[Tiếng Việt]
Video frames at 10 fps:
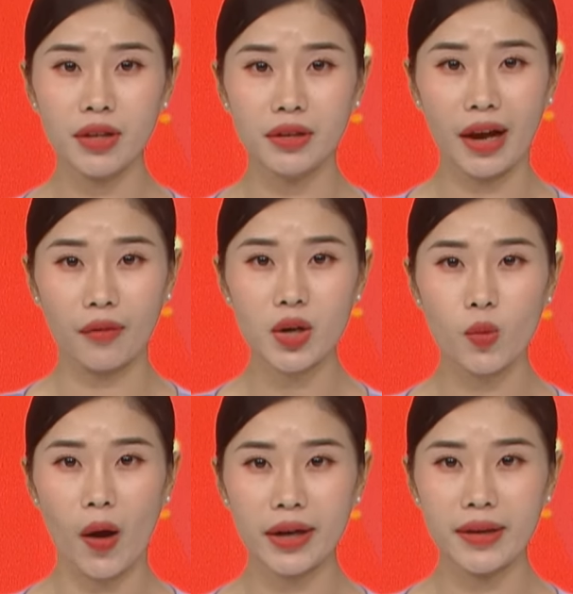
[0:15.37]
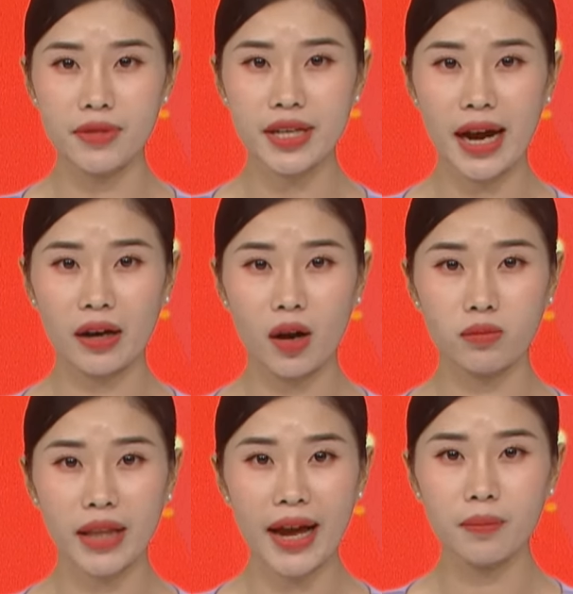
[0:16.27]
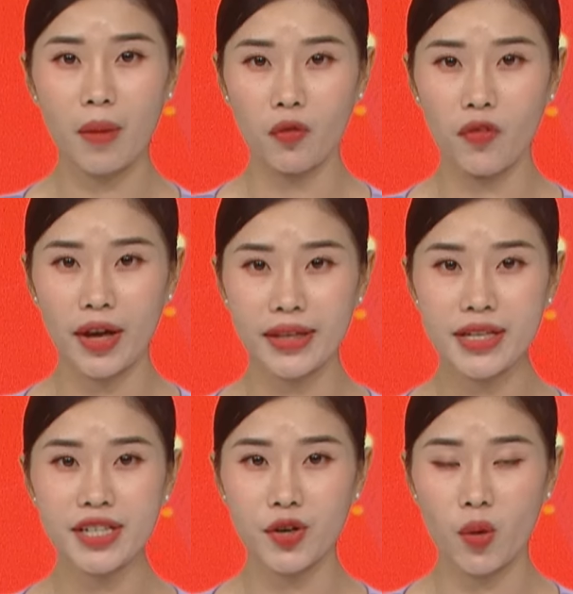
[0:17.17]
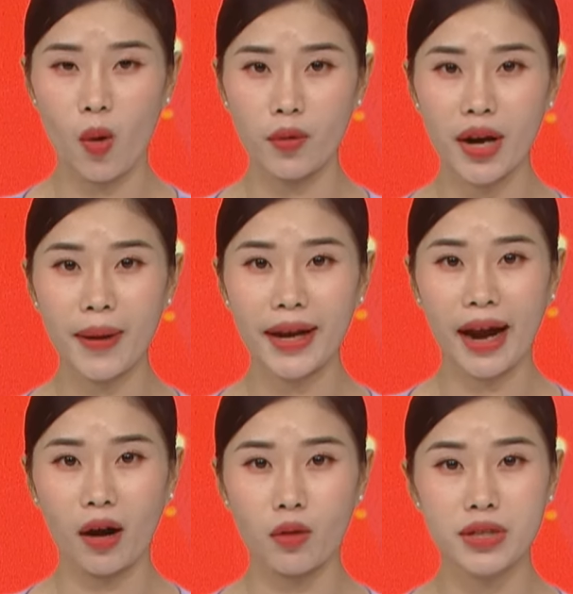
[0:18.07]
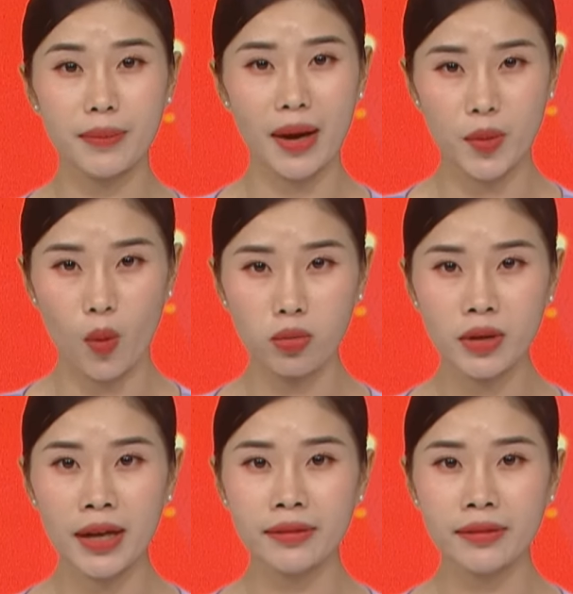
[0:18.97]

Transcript: dự thảo kết quả kiểm tra công tác bảo vệ chính trị nội bộ năm 2024